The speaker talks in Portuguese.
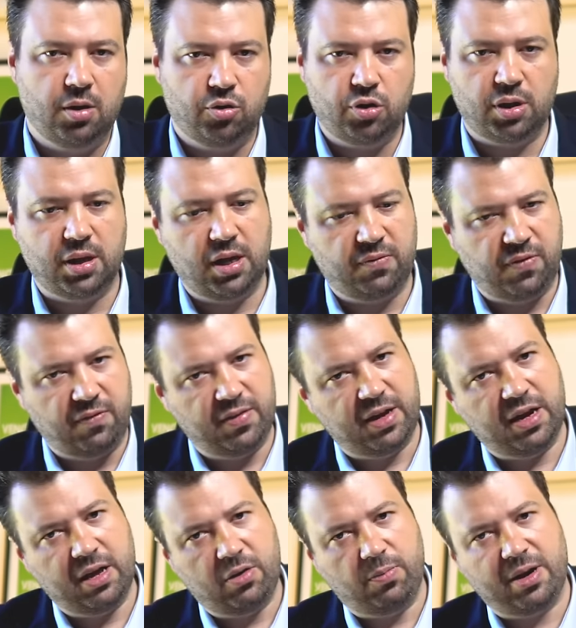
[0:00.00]
Janeiro,
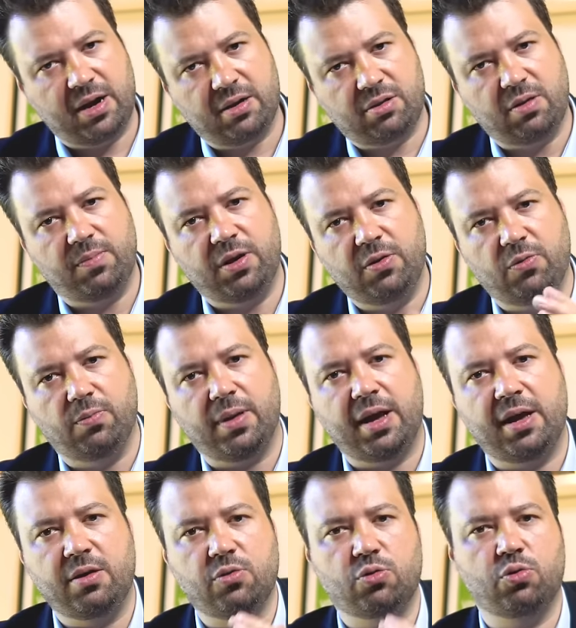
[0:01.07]
fevereiro, março, abril,
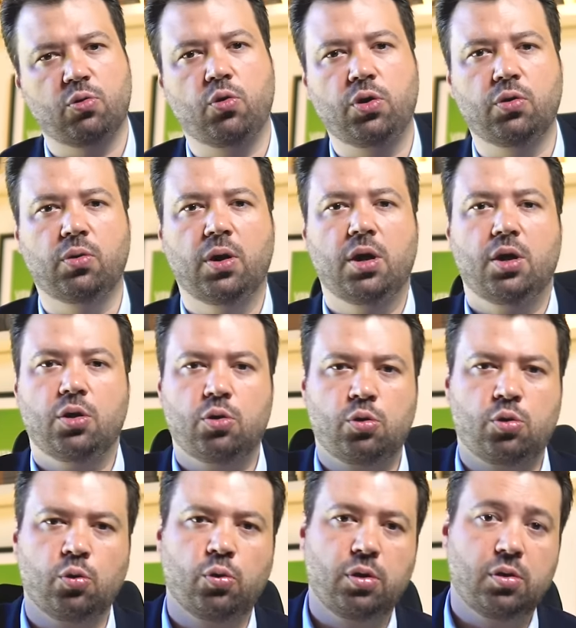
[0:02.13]
maio, junho,
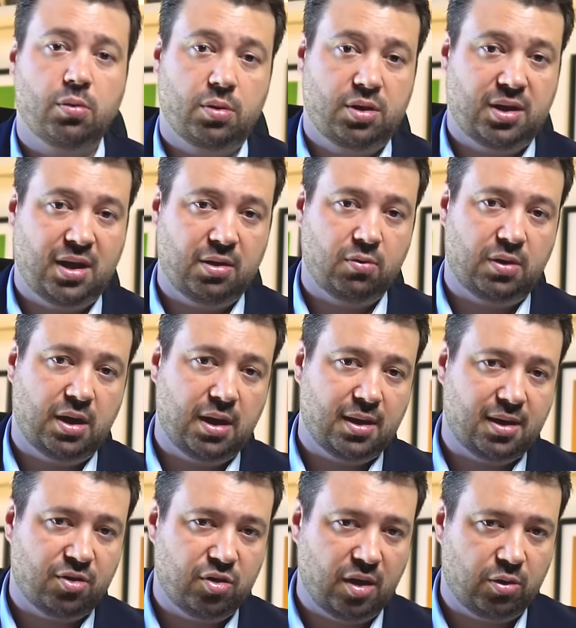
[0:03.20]
julho, sendo que a
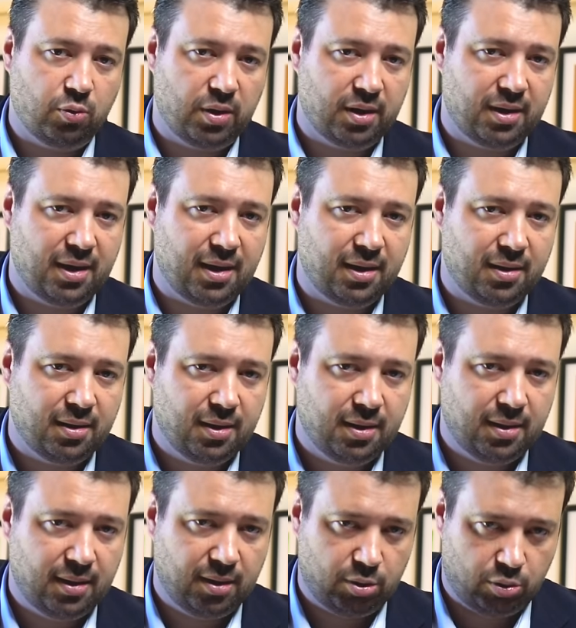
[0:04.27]
candidatura dela
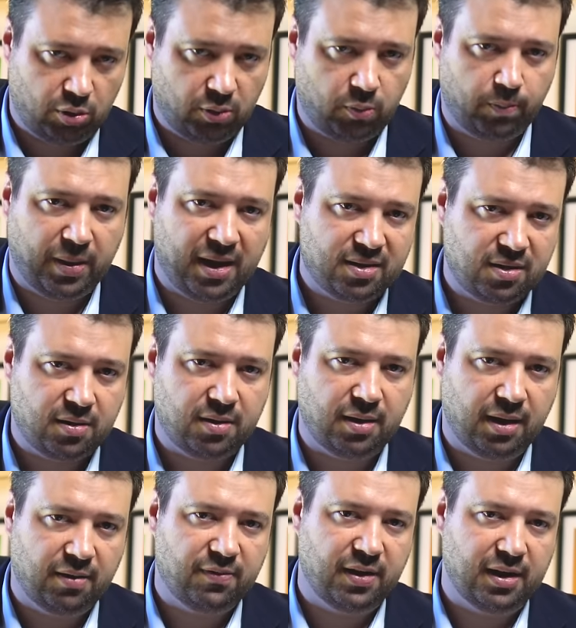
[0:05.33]
só passa
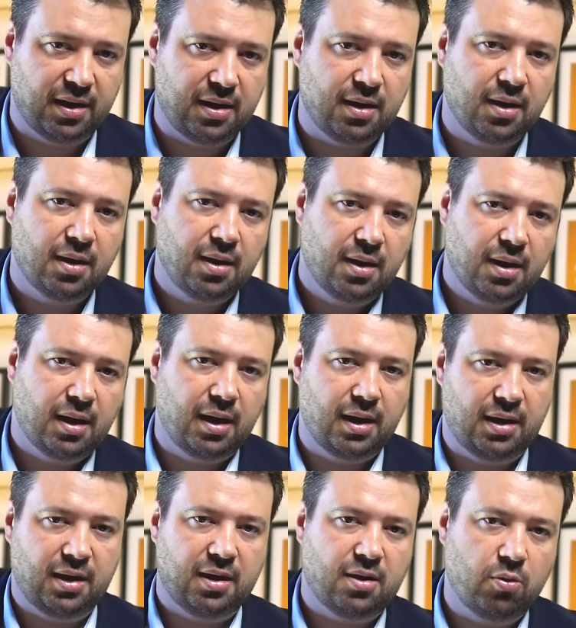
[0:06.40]
a valer
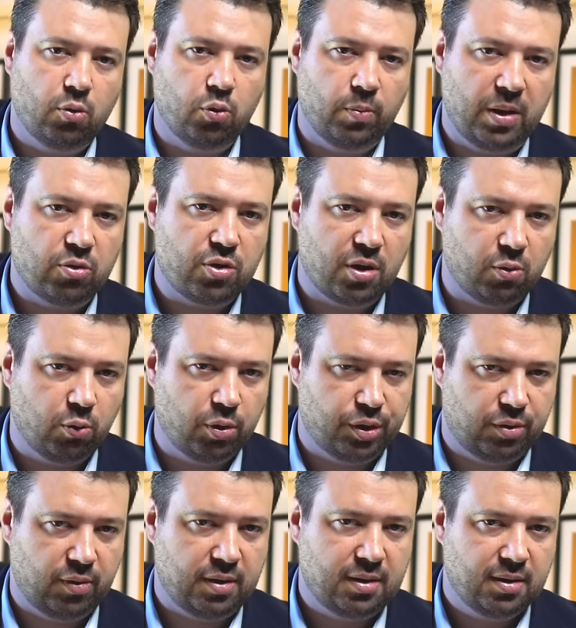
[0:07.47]
ali no, no meio de
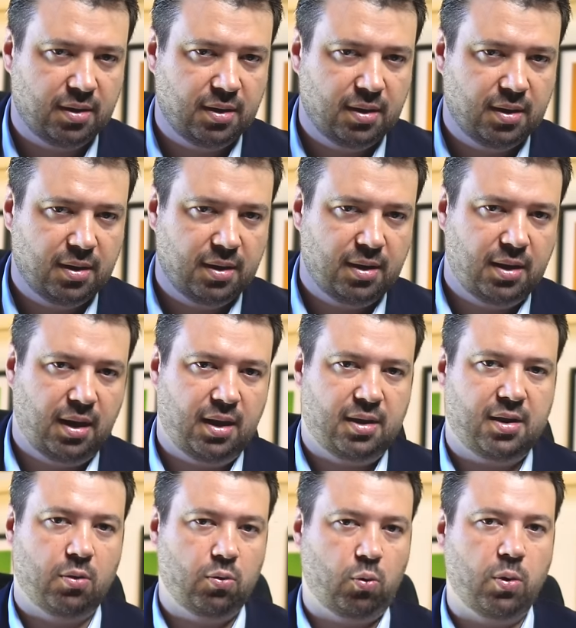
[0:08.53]
agosto, hein?
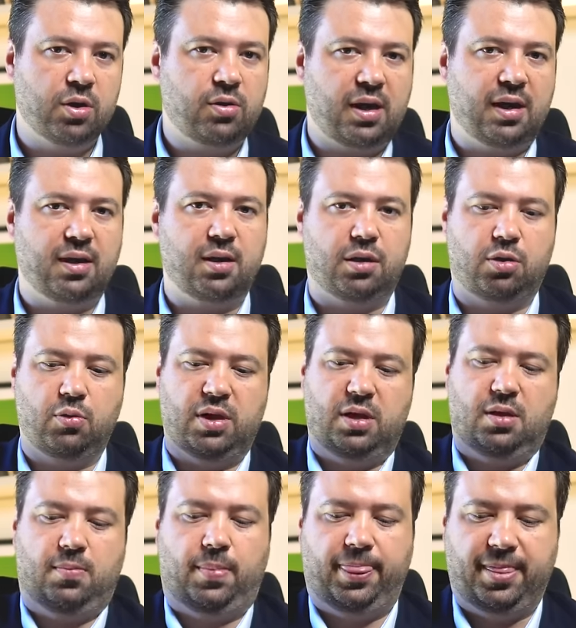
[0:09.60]
Então, quanto que ela gastou
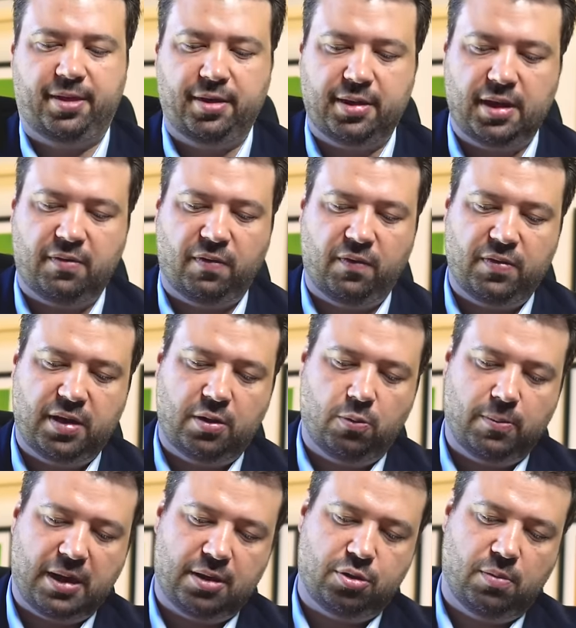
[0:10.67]
aí? Janeiro, fevereiro,
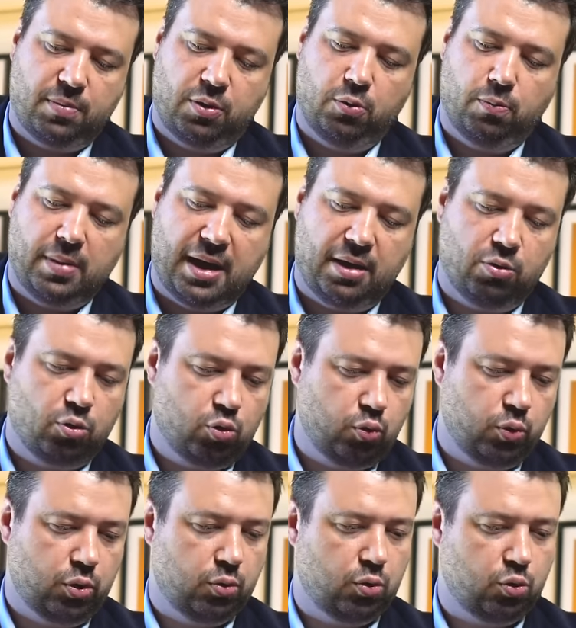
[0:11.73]
março, abril, maio,
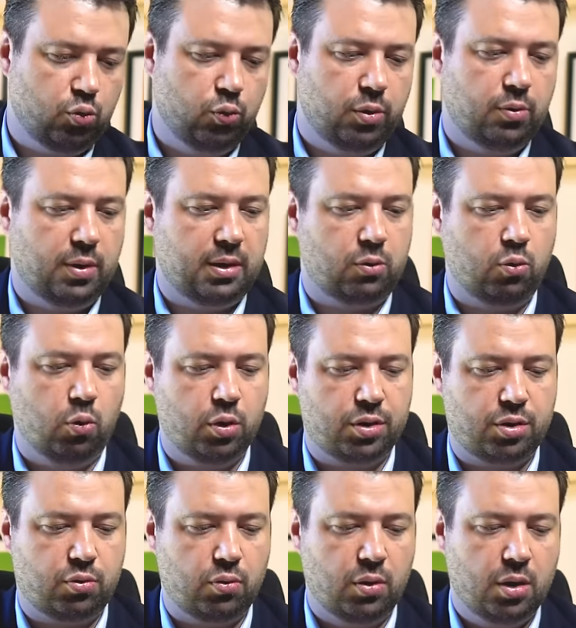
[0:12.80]
junho, julho,
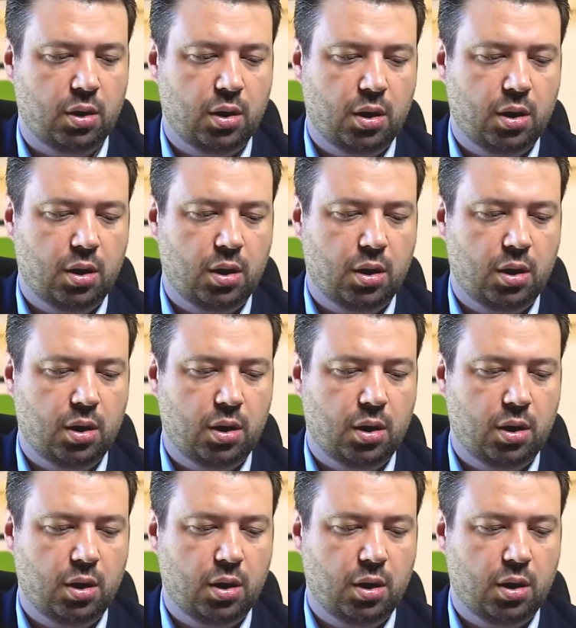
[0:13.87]
agosto.